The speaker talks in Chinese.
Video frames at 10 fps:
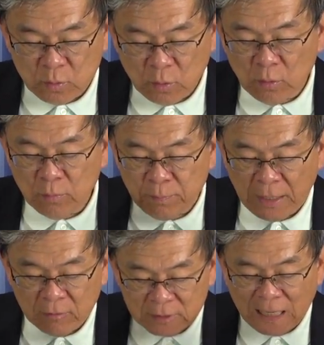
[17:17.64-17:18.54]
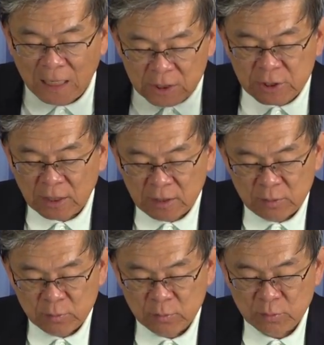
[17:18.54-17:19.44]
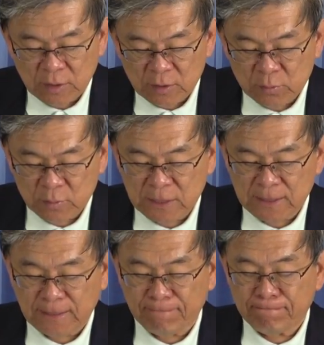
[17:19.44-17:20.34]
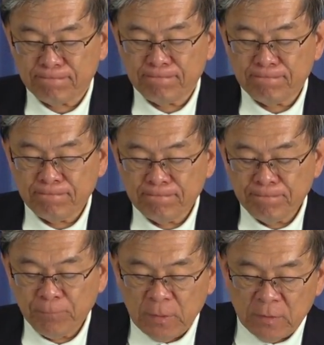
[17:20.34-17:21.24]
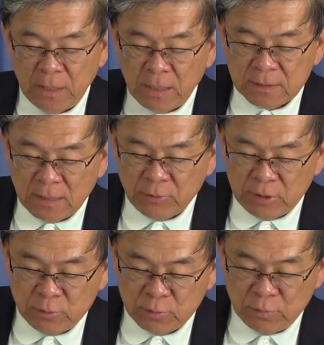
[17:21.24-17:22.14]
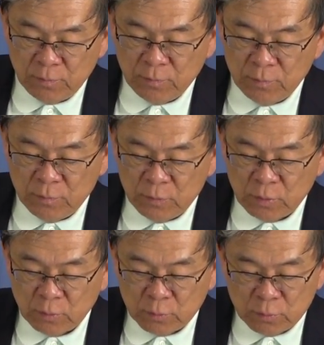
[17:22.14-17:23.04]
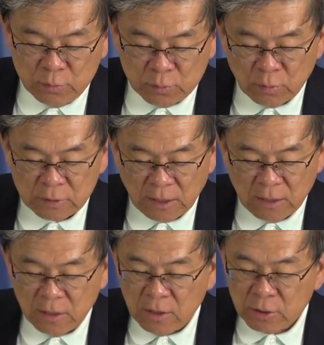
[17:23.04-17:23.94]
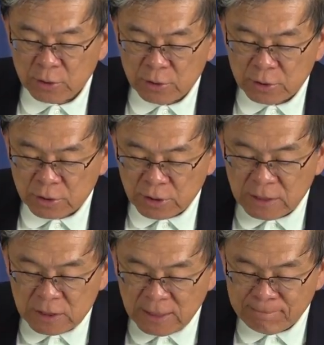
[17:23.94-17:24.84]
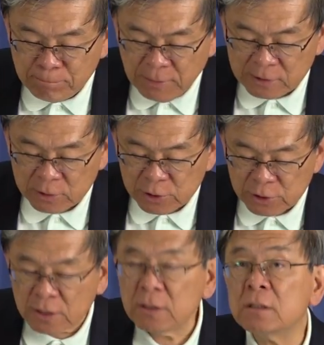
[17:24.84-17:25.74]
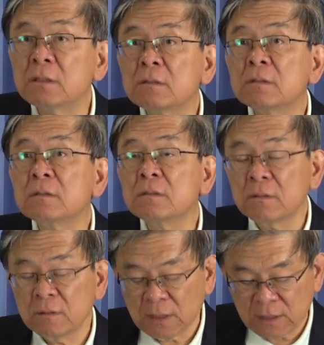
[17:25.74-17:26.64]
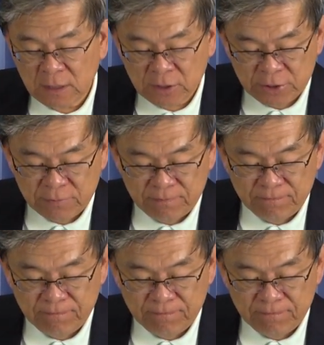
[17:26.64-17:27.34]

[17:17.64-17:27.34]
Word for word: 都表达了上帝的主权的属性的。第一个三元组所注重的是圣经本身的特质，